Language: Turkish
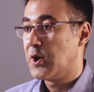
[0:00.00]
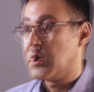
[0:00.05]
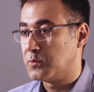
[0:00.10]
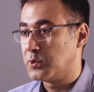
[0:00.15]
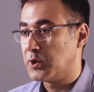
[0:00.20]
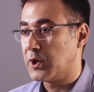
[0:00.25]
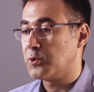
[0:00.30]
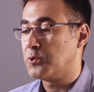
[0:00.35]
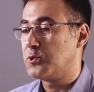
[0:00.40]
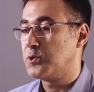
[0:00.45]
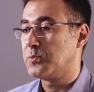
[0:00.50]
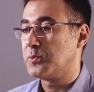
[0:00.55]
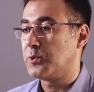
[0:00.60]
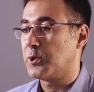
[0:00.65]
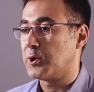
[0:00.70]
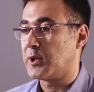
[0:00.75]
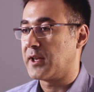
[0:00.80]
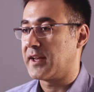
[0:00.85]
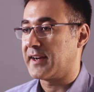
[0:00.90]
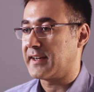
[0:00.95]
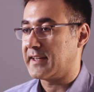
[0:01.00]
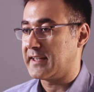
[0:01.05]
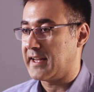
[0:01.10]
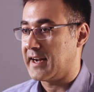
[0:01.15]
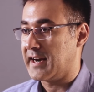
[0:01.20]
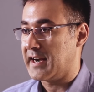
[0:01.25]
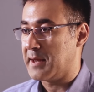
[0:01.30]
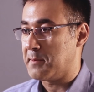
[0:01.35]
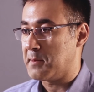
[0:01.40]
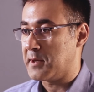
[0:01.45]
Buna uyumlu olarak
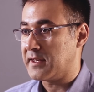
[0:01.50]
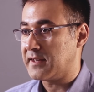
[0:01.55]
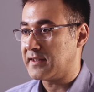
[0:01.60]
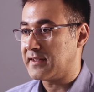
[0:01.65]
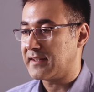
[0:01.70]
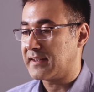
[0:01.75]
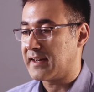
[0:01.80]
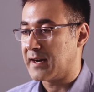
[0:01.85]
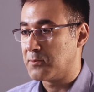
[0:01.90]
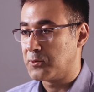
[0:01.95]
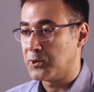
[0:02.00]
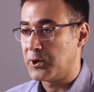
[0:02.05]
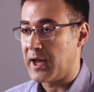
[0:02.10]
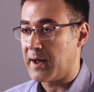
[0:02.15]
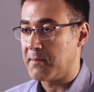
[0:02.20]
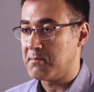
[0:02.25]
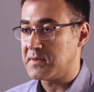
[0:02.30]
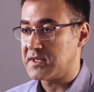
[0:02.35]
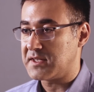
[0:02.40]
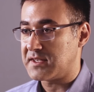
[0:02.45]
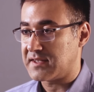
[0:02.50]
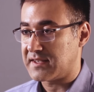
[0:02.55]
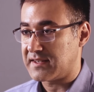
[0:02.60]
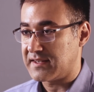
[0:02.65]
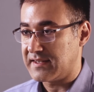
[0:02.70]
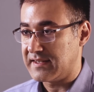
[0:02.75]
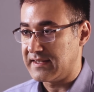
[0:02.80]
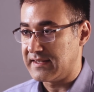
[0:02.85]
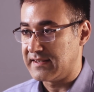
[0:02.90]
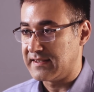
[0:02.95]
ilerlemeyi
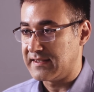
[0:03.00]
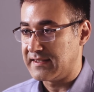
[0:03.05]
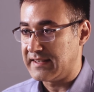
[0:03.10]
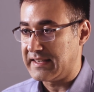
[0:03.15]
kabullenmiş e,